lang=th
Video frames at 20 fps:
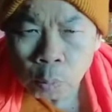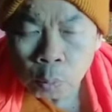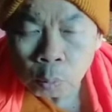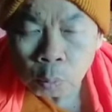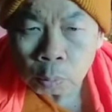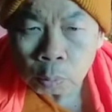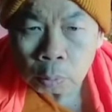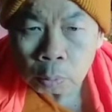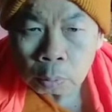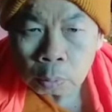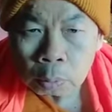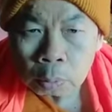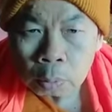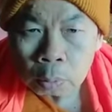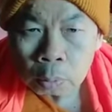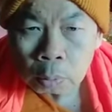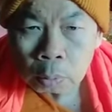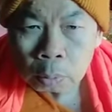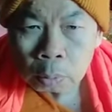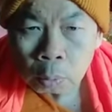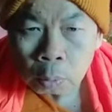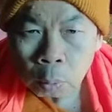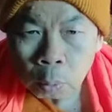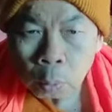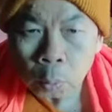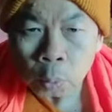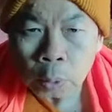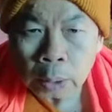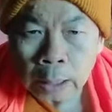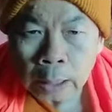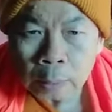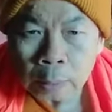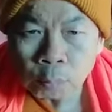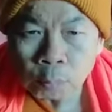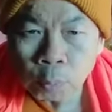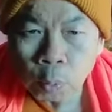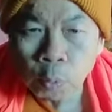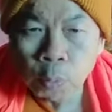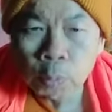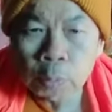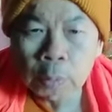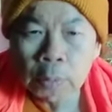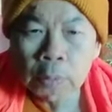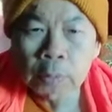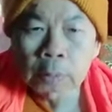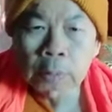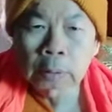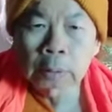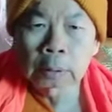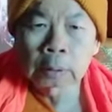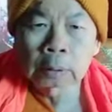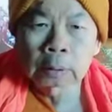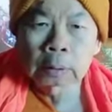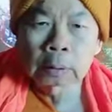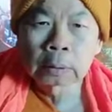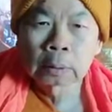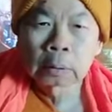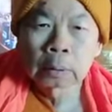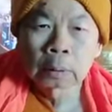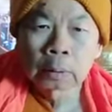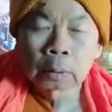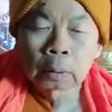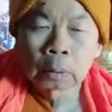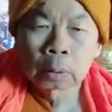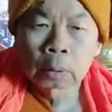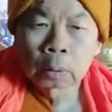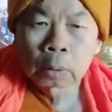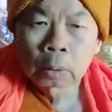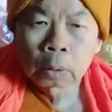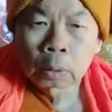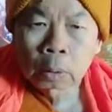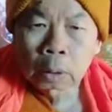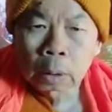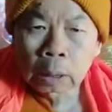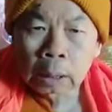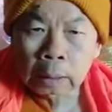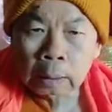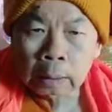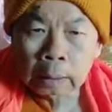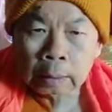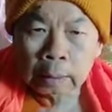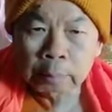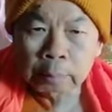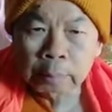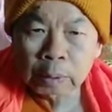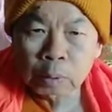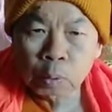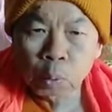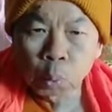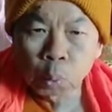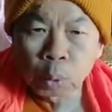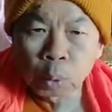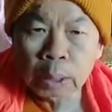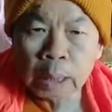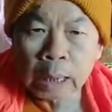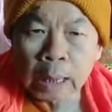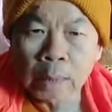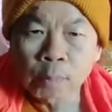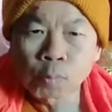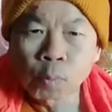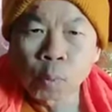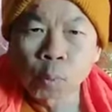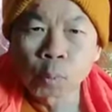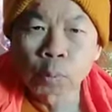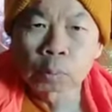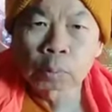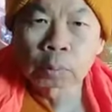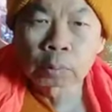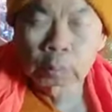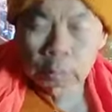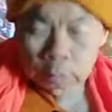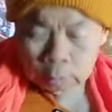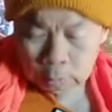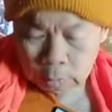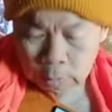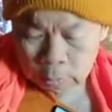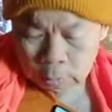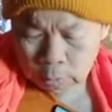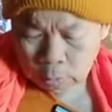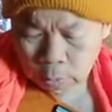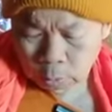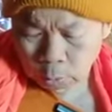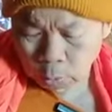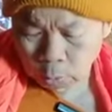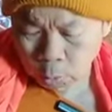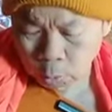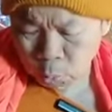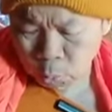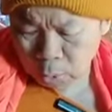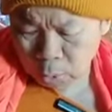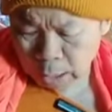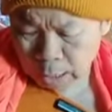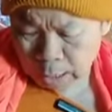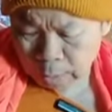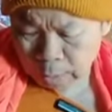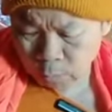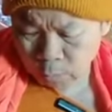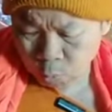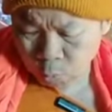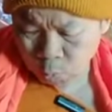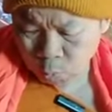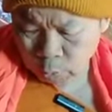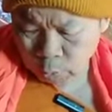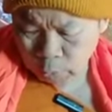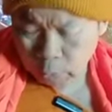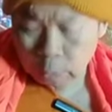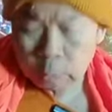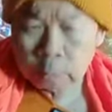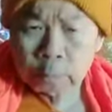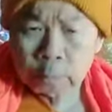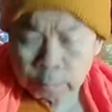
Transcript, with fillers: วงคุนาวงเอออันนี้แกเป็นขุนนาวง ขุนนาวงนะ